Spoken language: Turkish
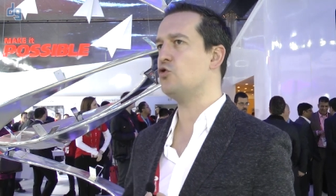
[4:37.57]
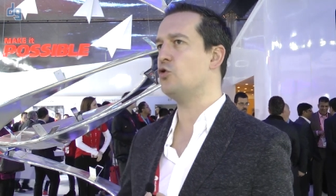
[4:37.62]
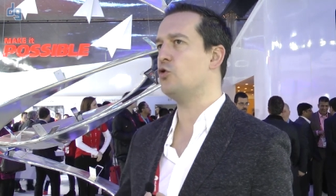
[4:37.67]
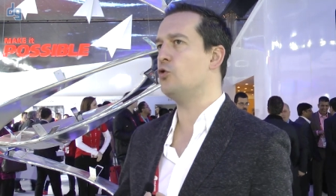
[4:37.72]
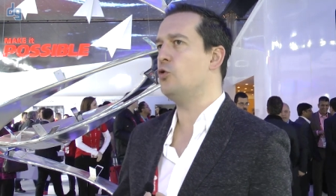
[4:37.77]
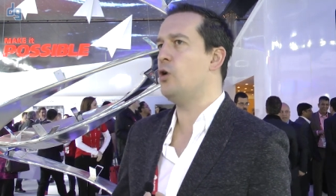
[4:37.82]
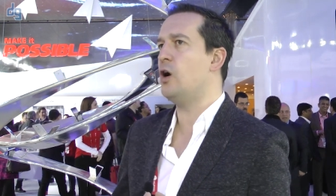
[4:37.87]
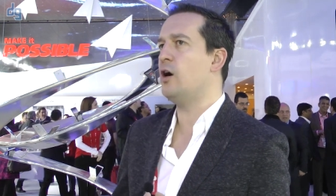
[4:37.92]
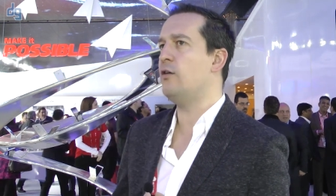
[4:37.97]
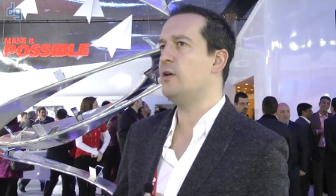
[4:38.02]
Çünkü
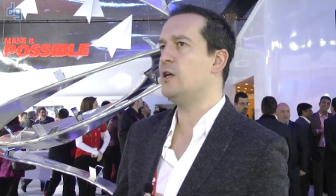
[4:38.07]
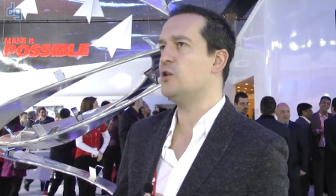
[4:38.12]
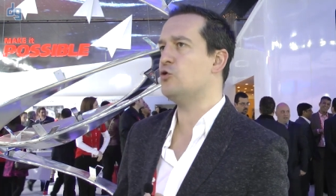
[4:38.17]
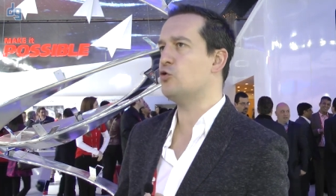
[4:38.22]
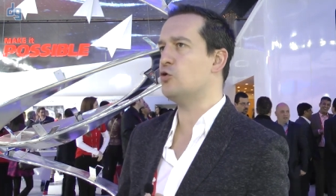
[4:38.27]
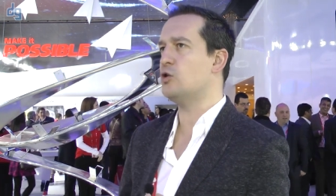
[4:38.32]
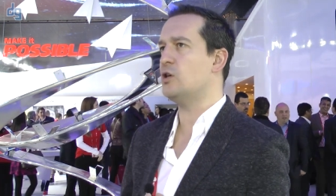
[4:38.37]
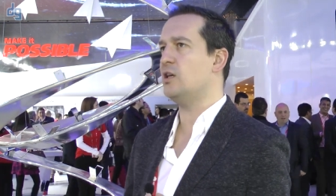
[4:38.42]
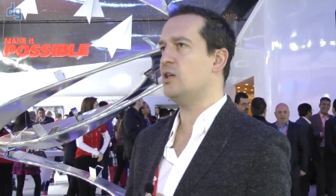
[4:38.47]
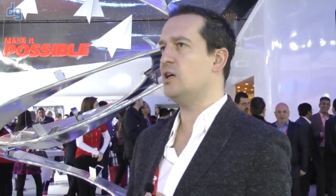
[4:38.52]
Huawei
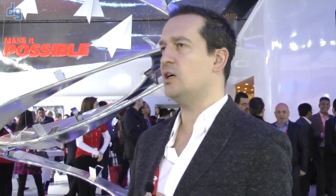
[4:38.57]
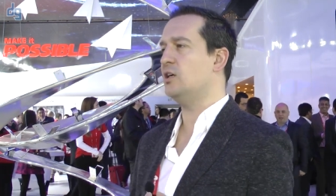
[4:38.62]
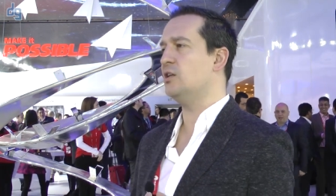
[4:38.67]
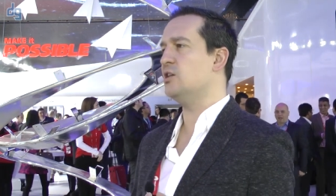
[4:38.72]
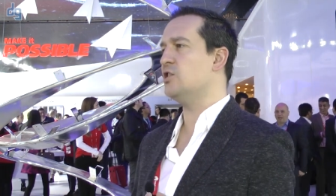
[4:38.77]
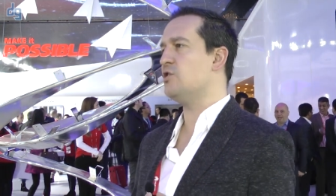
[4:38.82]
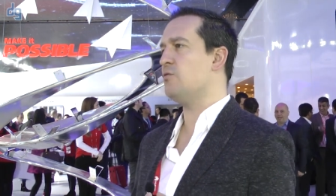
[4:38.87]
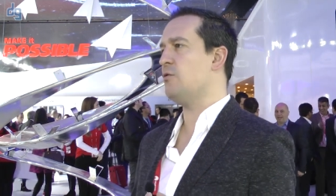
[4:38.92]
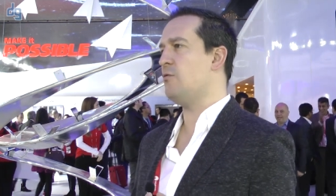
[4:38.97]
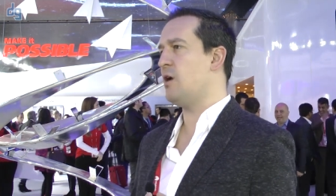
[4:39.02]
Türkiye'de
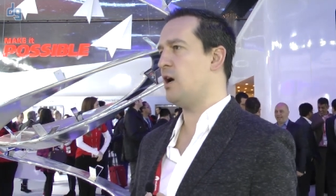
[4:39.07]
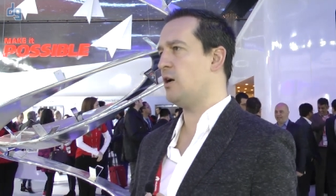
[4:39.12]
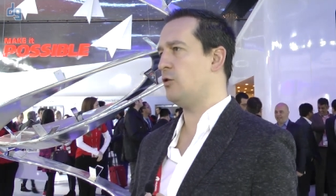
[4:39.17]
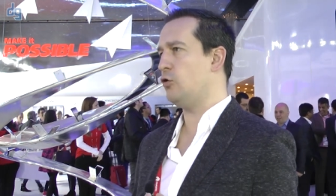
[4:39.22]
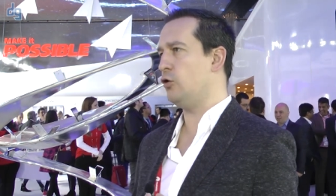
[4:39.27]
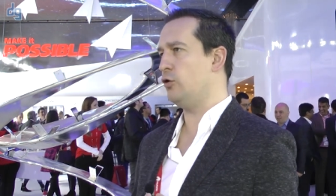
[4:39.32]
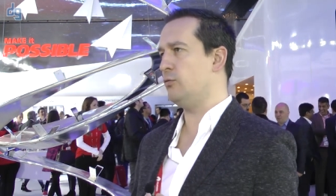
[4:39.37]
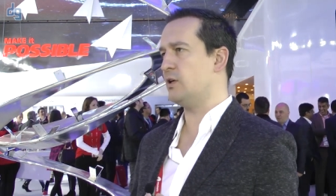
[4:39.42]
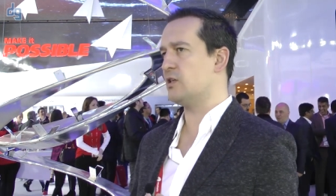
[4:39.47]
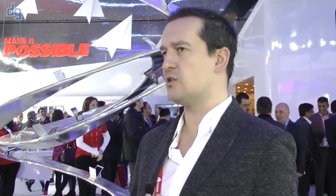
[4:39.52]
kalıcı bir
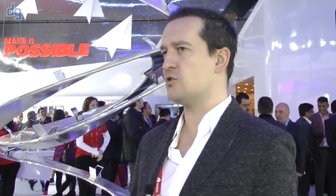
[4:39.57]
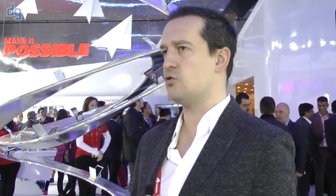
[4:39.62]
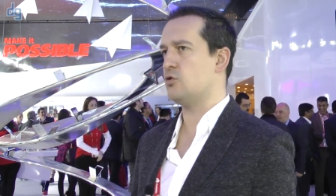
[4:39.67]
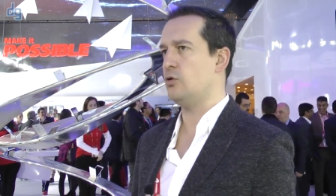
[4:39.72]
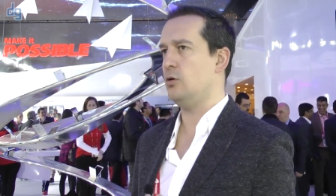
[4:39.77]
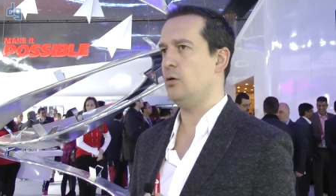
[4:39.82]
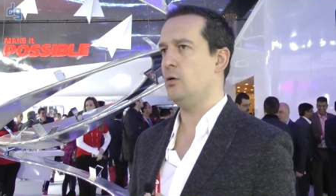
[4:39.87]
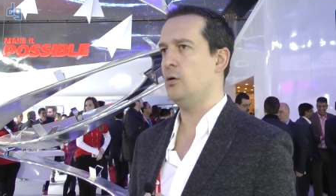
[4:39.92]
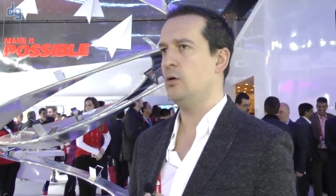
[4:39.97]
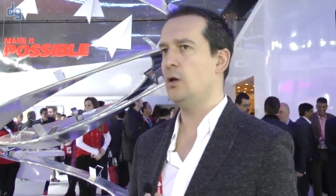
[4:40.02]
marka olmak
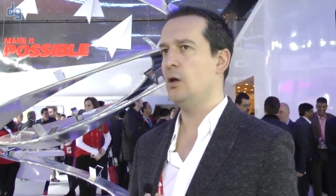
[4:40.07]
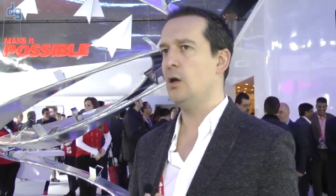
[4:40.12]
istiyor.